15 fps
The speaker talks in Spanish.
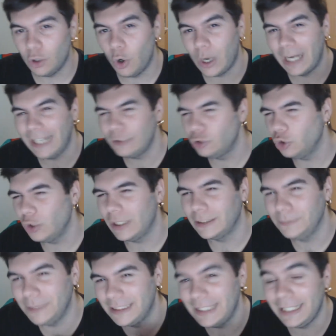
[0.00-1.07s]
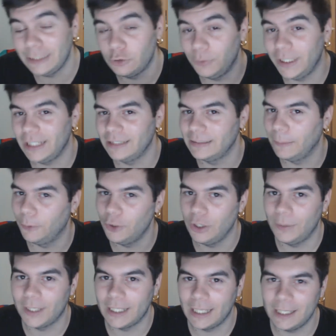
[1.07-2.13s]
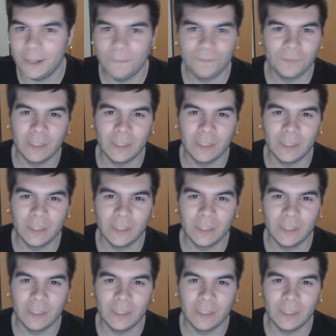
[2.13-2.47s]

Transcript: Ojalá todas mis series tuvieran ese apoyo de verdad